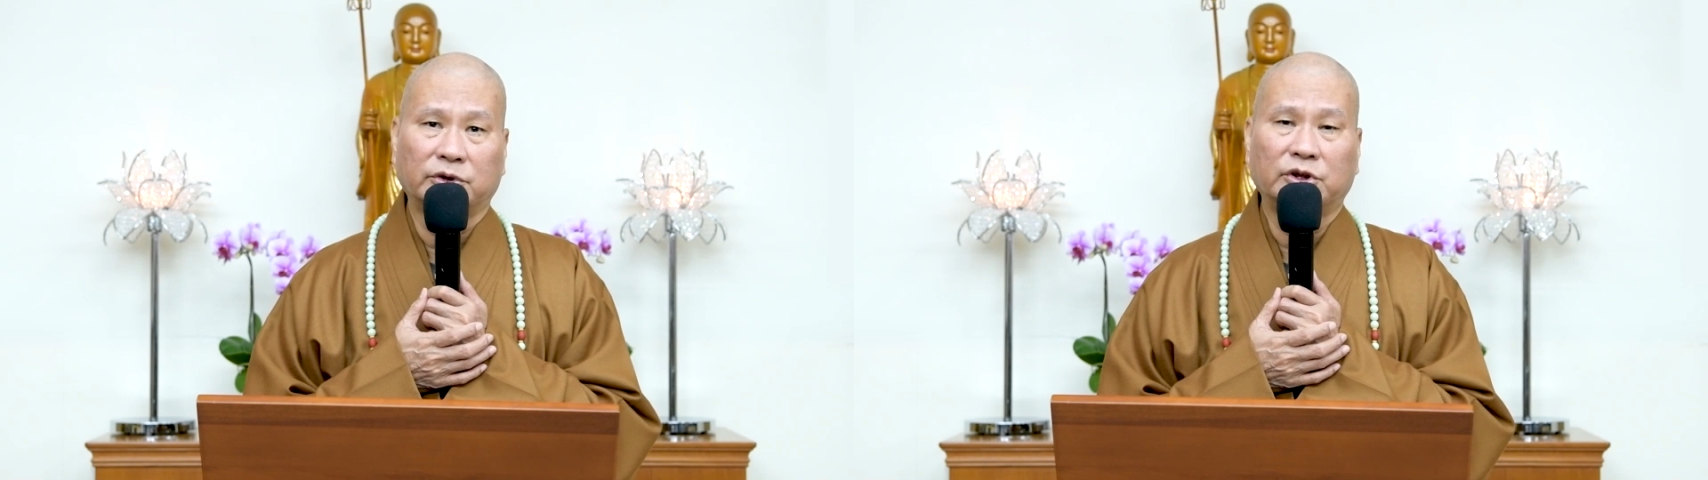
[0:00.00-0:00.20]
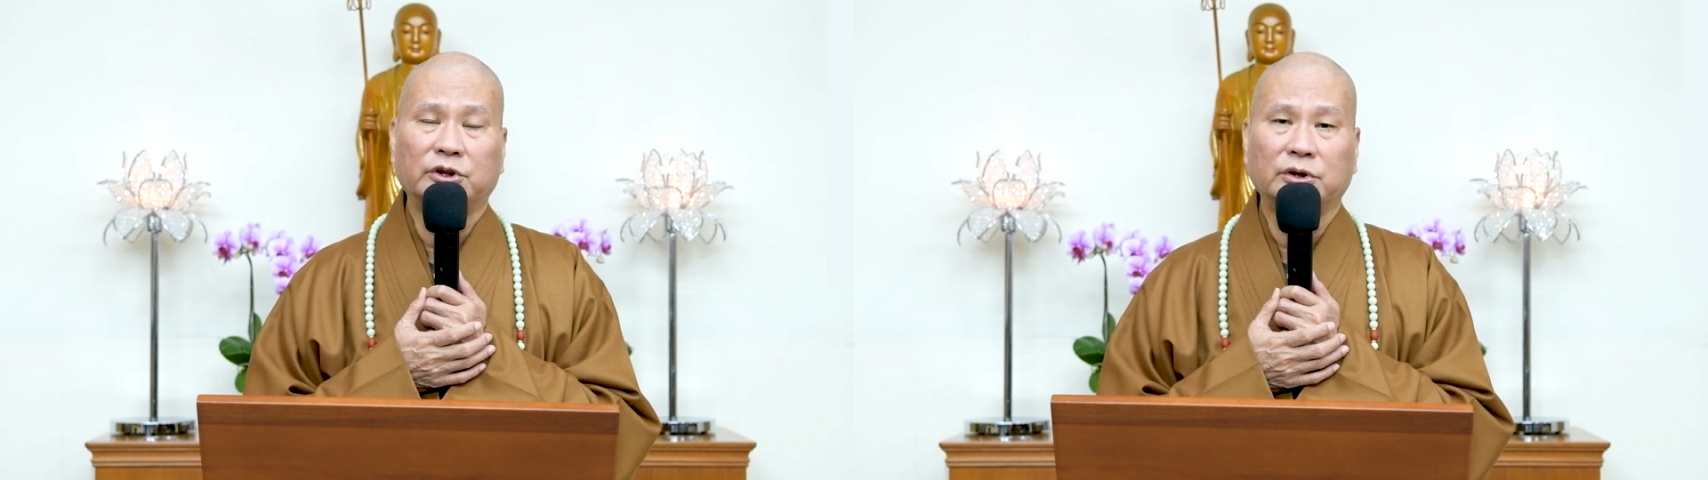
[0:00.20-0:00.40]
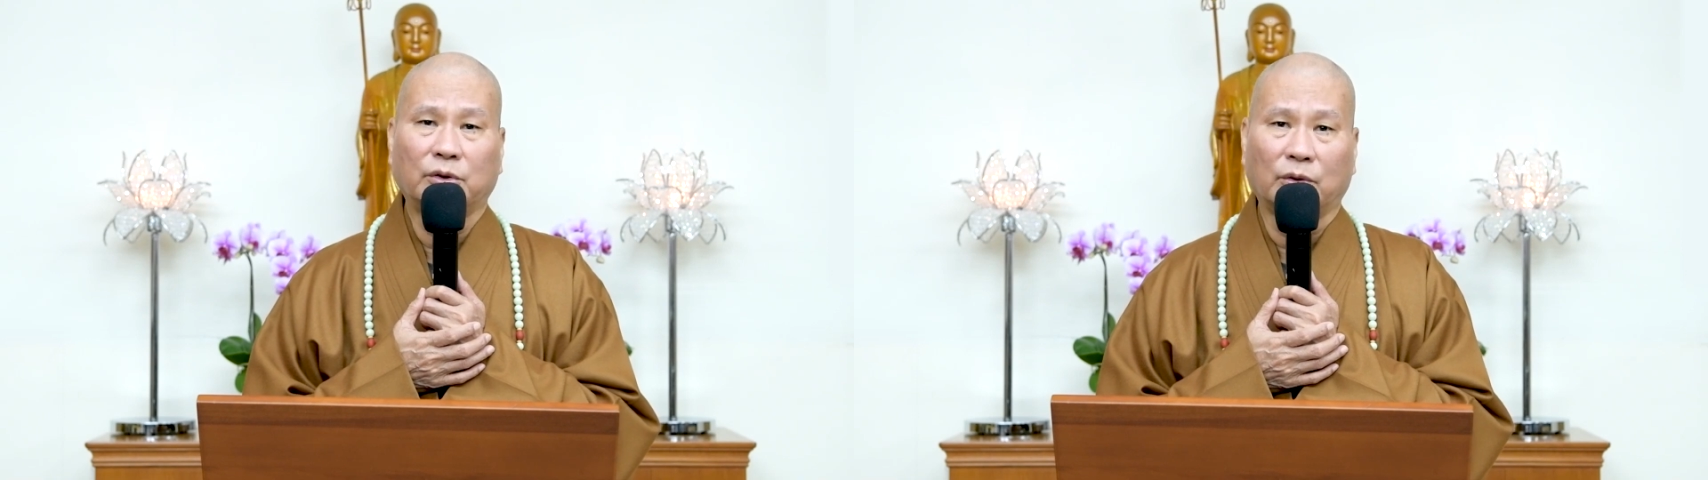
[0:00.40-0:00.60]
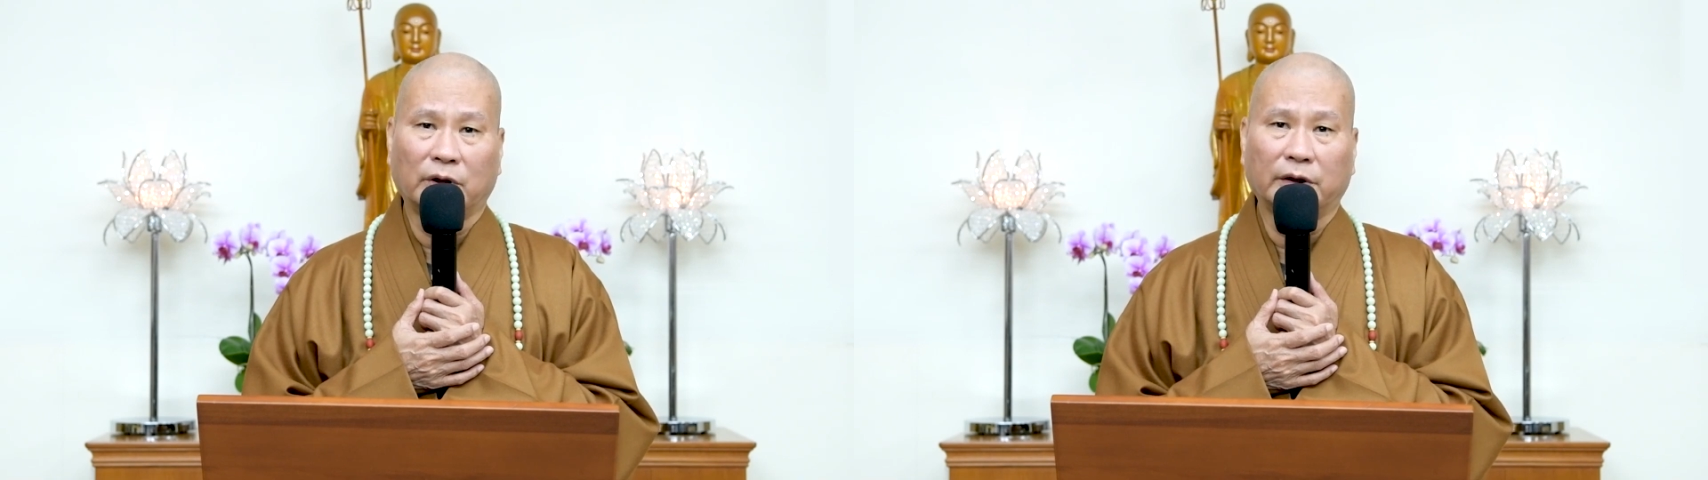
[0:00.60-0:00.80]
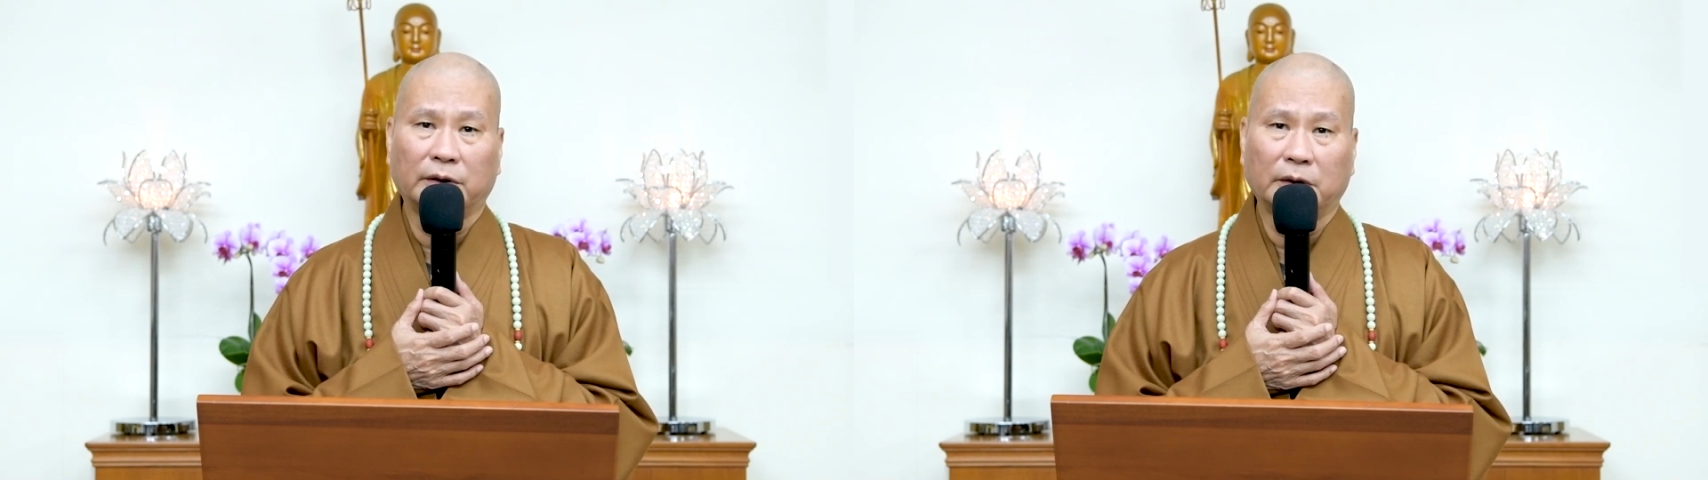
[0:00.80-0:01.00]
积
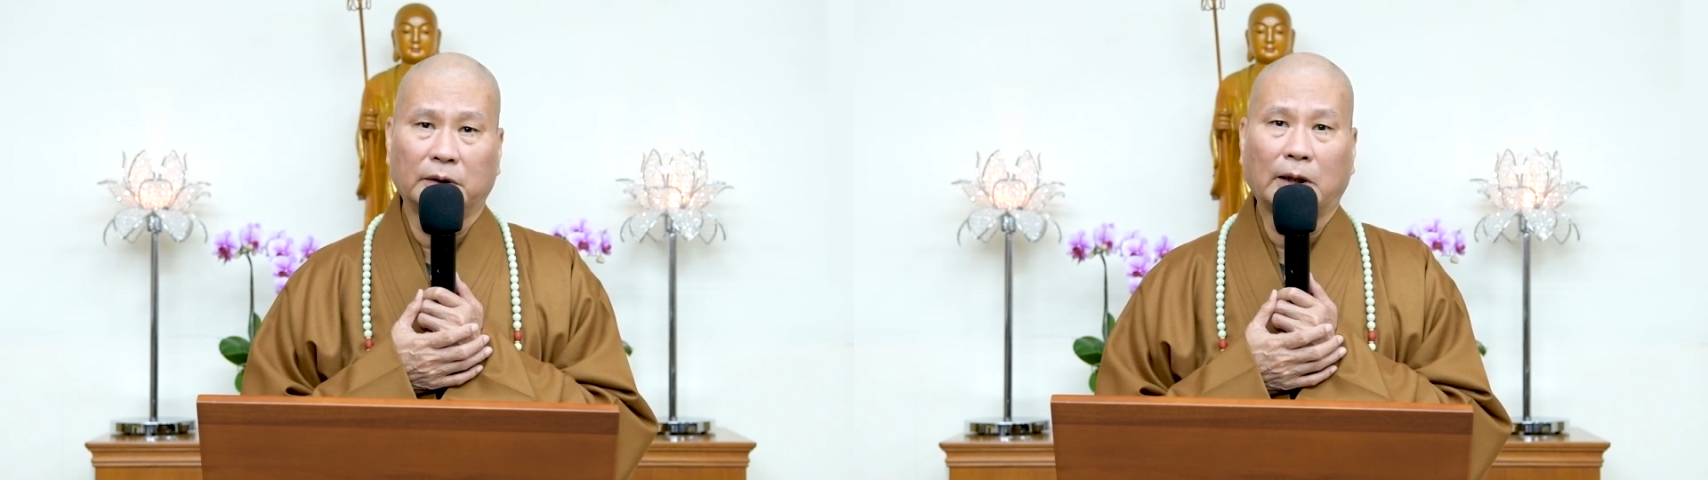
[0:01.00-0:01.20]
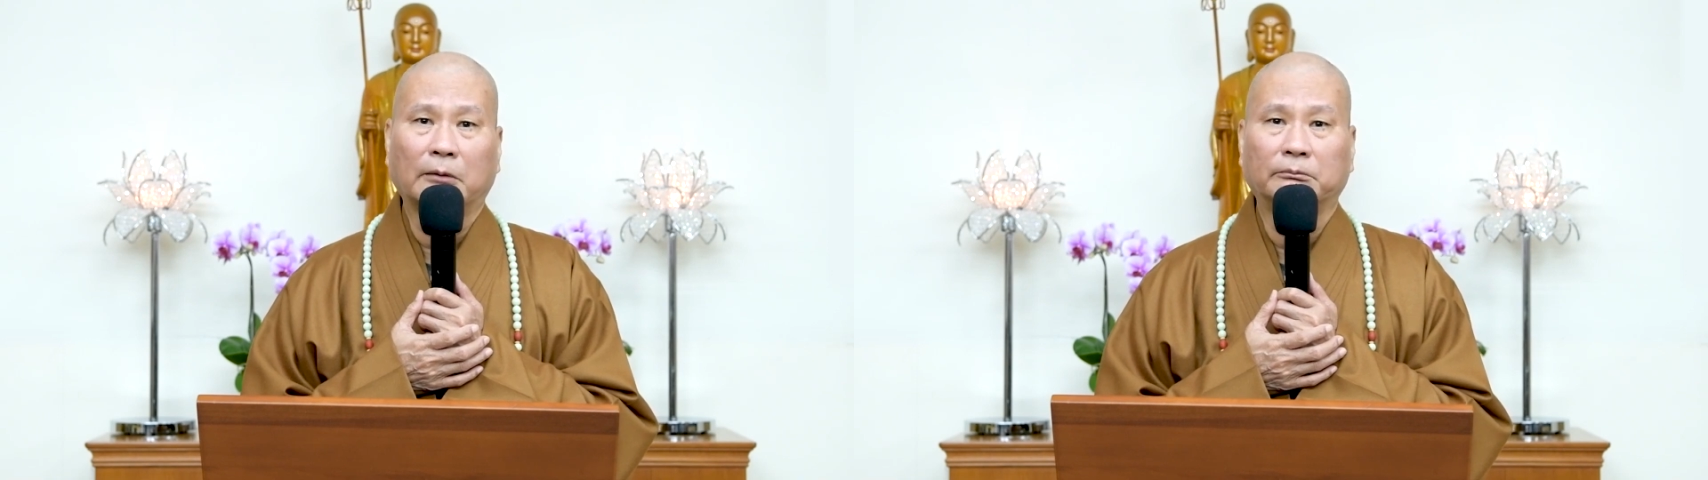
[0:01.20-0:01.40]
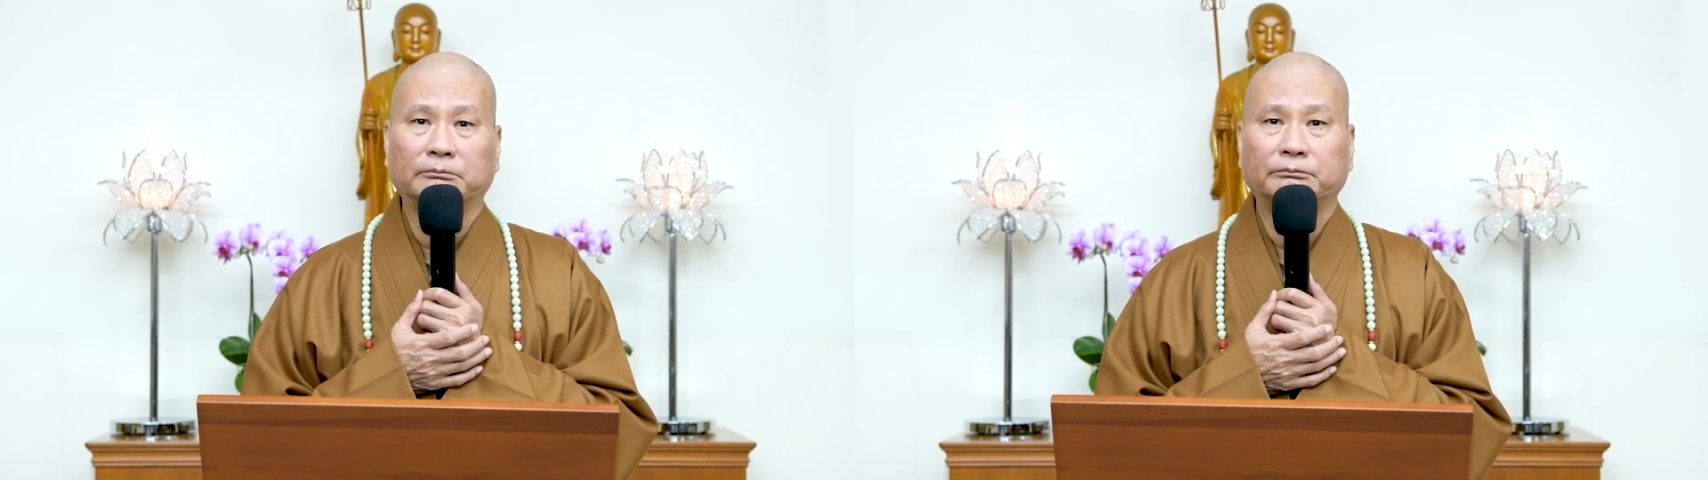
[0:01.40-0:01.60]
功累德了